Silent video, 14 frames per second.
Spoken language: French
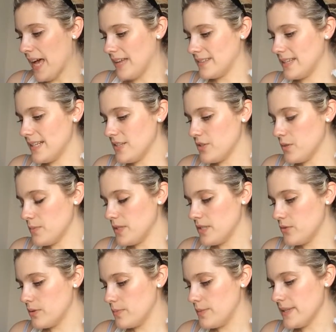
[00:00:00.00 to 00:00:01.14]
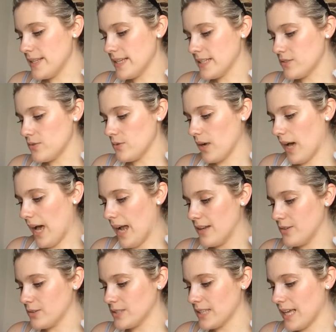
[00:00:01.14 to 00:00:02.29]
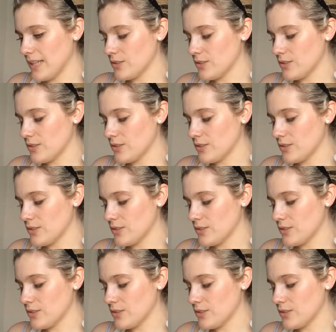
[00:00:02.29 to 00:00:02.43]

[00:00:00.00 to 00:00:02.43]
un délicieux biscuit bitexture alliance